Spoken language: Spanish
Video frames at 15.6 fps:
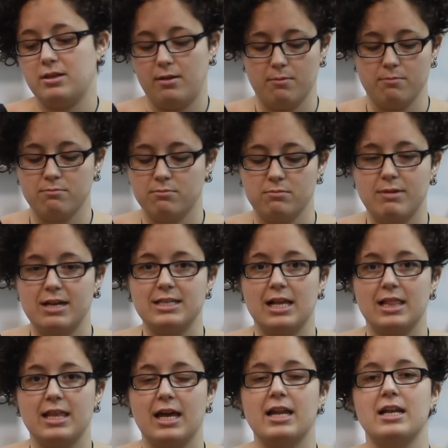eh, mm, va a
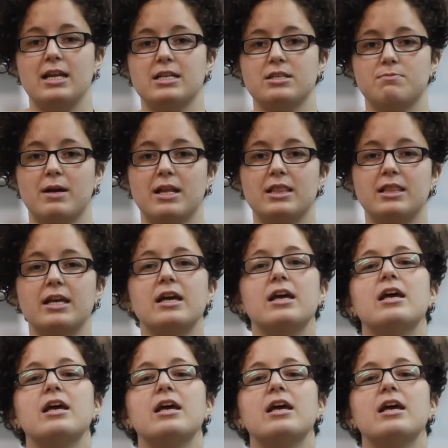saltar el esmalte.